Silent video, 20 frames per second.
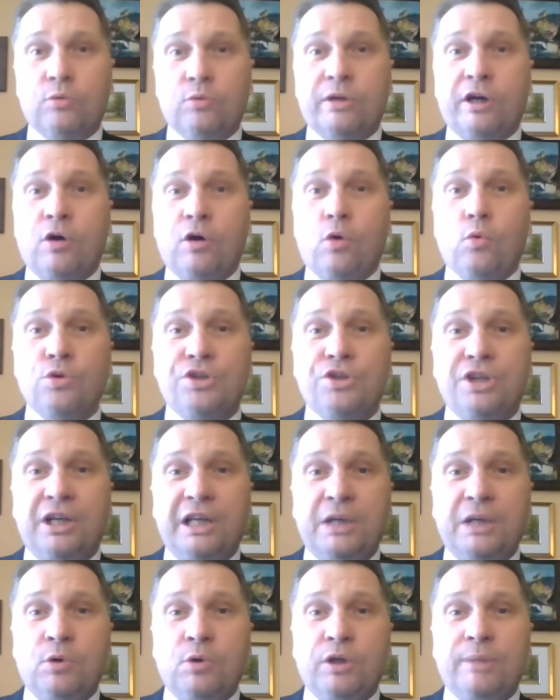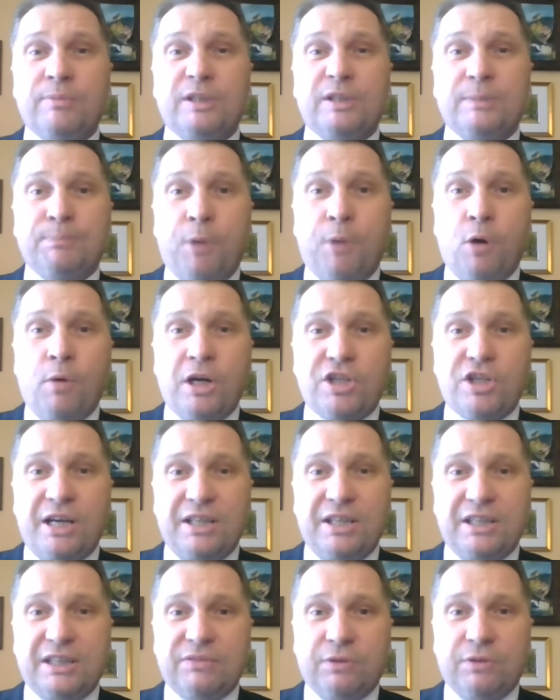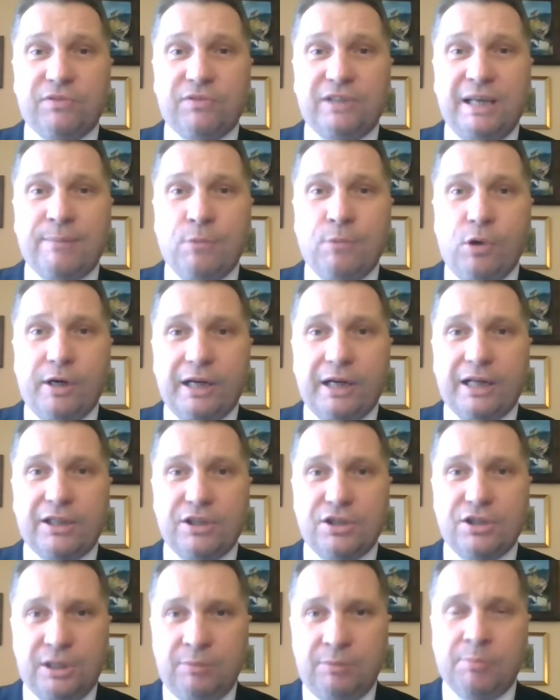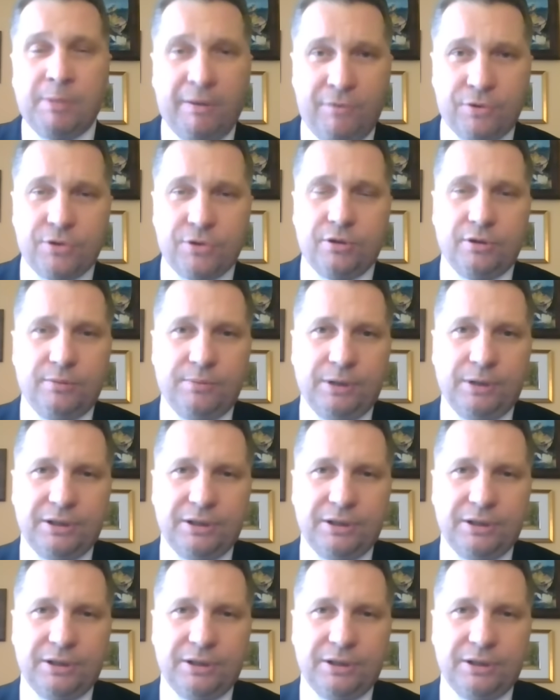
którego udzieliło im społeczeństwo w demokratycznym i praworządnym